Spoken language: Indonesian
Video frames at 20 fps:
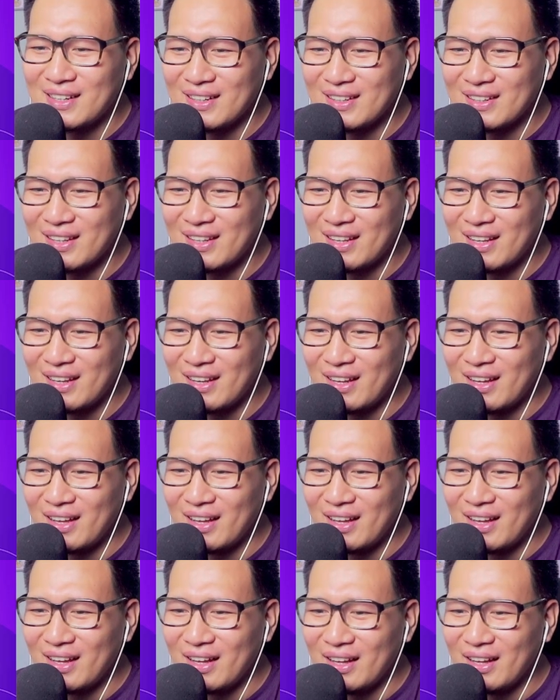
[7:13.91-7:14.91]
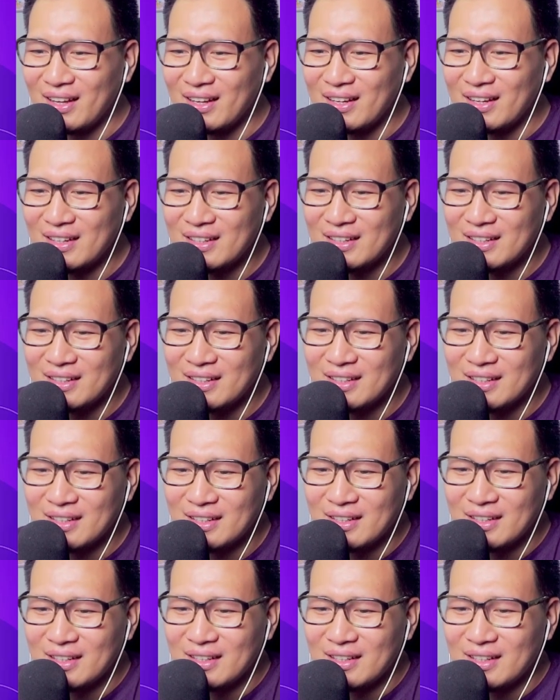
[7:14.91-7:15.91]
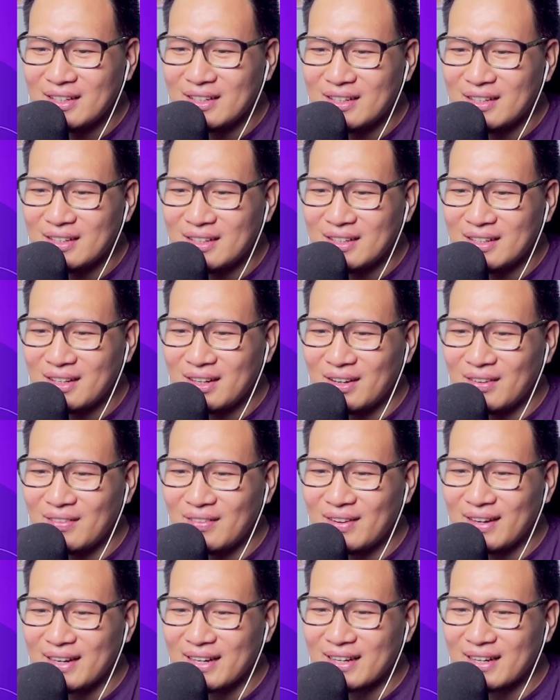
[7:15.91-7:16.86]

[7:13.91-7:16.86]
Allah. Oh my